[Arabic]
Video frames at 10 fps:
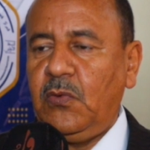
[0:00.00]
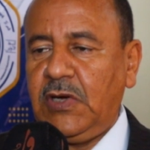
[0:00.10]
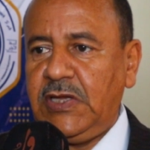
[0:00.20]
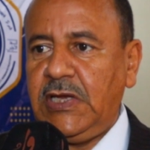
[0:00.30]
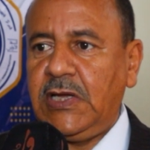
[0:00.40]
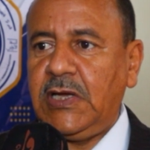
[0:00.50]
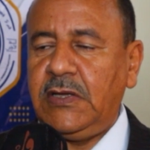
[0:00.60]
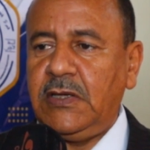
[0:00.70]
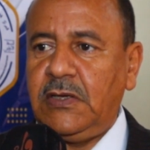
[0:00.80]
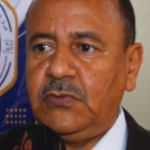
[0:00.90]
وكذلك
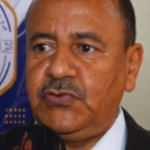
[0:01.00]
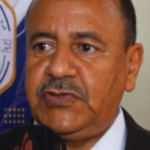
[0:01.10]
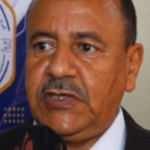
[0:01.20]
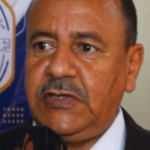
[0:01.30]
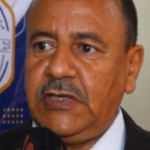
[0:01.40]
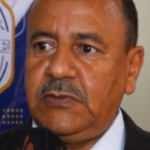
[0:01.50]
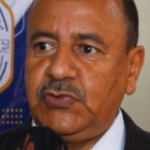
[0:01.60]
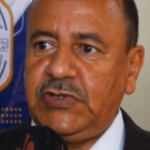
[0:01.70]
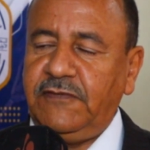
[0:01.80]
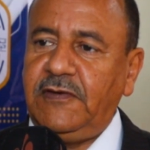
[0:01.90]
ديال الاستاذ
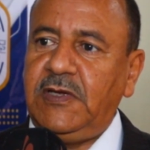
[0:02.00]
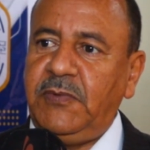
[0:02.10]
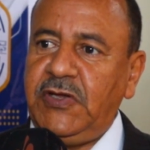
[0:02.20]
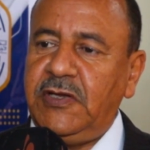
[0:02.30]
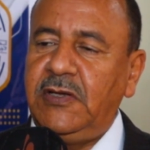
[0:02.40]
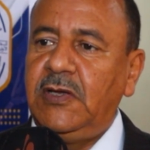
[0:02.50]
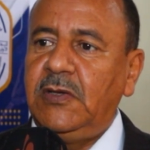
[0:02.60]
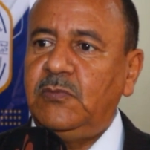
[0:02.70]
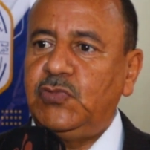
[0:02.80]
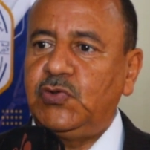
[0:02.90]
المشرف اللي بين
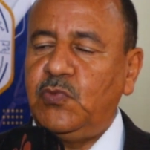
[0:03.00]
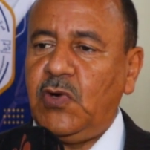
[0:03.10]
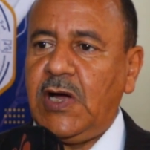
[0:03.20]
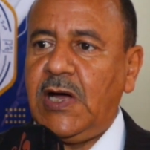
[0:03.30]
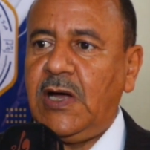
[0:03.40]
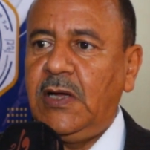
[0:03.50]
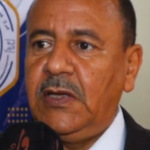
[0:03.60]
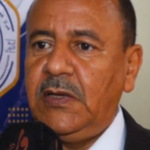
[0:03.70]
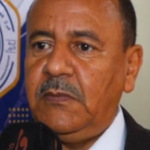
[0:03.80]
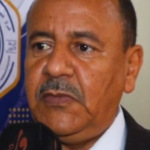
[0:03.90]
مجموعه
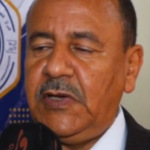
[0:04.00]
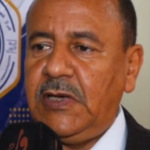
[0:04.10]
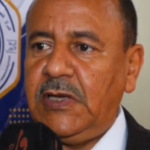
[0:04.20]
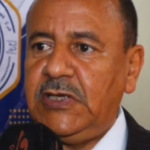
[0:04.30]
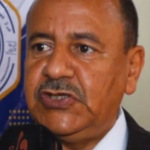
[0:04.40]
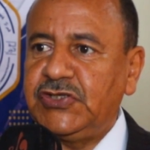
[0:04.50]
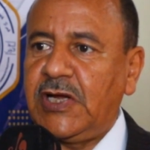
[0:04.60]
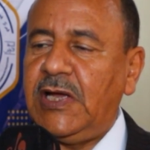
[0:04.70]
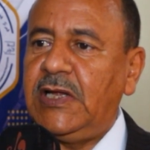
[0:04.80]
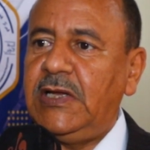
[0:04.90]
من
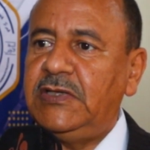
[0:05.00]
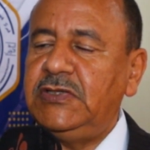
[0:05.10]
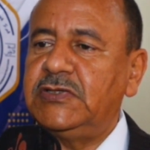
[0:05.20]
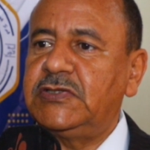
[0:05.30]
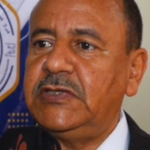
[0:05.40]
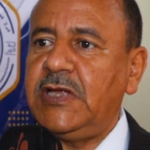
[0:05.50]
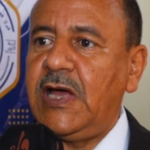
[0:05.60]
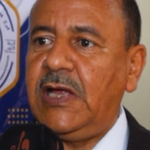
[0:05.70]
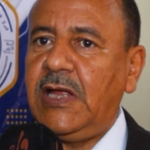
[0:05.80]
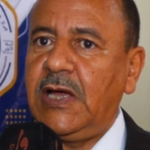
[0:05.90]
الإجراءات التي
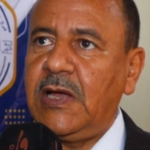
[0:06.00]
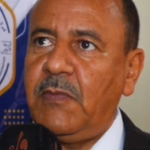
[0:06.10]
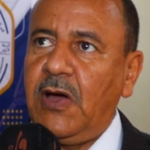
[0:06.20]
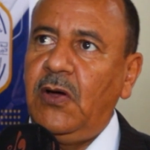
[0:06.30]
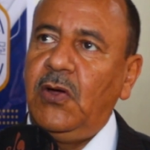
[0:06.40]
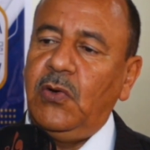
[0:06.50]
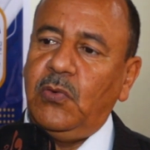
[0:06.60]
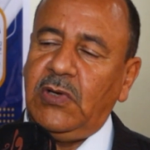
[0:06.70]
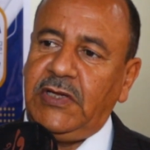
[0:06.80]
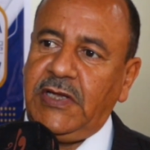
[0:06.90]
تستدعيها الحكمة
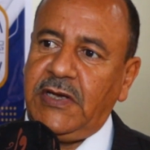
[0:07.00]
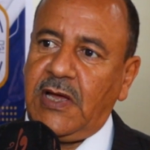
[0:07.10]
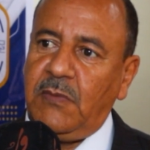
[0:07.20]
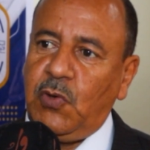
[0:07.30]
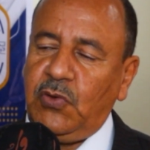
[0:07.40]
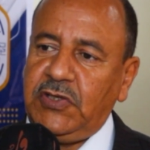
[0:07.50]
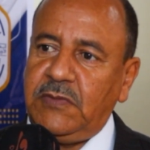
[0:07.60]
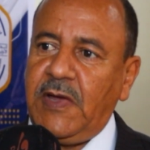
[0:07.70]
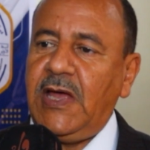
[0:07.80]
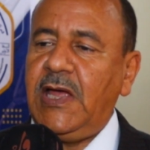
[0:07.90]
ولدينا
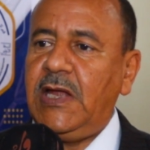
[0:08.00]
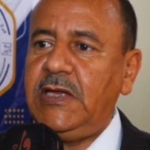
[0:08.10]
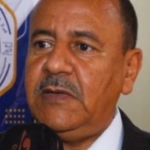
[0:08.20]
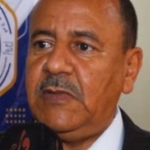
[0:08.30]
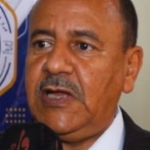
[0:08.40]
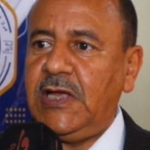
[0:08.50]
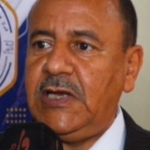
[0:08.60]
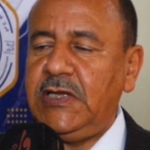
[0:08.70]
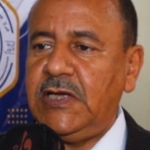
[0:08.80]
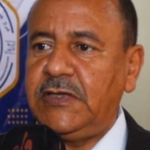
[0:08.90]
موعد مع آلية من
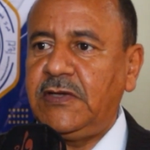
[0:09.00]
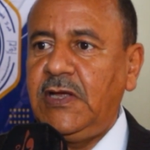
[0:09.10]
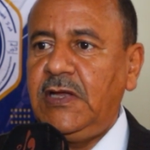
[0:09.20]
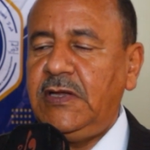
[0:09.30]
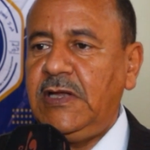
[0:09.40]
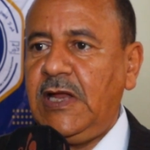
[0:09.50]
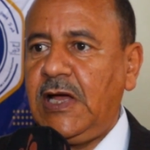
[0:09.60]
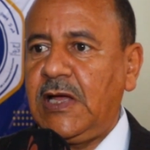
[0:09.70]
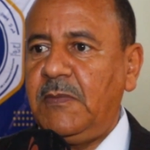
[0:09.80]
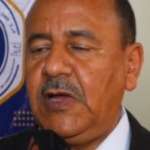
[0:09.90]
الآليات ديال
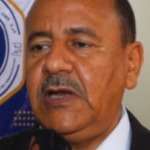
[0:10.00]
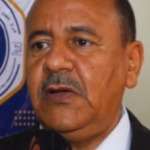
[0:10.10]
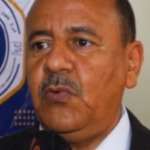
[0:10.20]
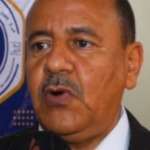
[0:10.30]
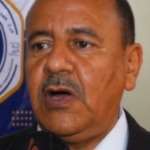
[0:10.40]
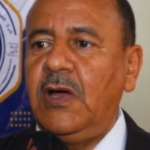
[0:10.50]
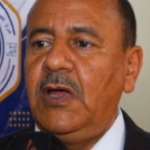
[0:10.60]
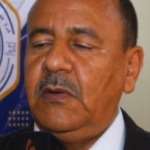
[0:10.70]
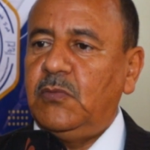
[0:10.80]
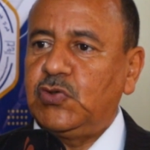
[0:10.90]
الحكمة اللي هو
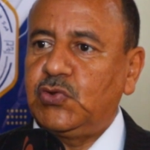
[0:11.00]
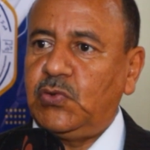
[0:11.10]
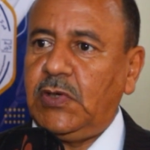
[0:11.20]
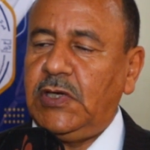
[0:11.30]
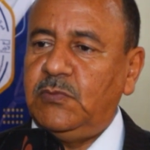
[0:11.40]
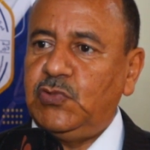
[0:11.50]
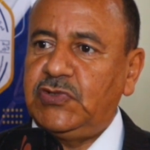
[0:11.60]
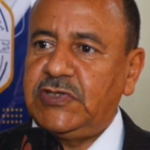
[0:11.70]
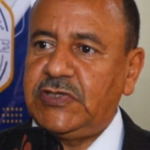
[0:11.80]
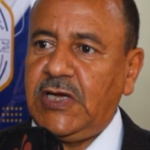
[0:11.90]
مشروع
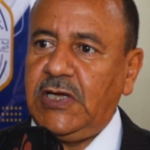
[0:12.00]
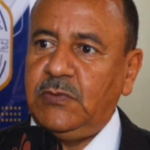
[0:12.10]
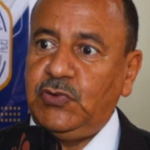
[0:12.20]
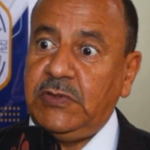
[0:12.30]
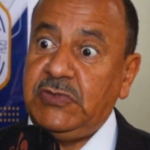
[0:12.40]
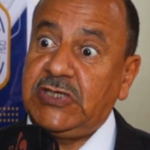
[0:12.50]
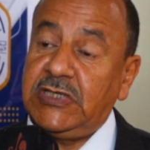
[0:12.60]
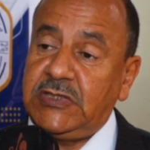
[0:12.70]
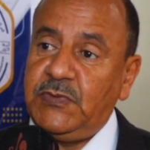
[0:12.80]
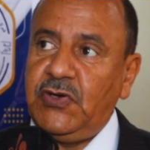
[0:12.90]
المؤسسة المندمج
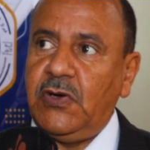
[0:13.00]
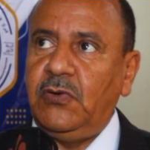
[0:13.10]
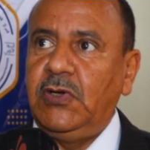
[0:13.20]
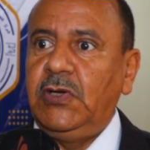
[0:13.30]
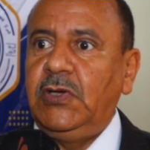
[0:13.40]
كنتمنوا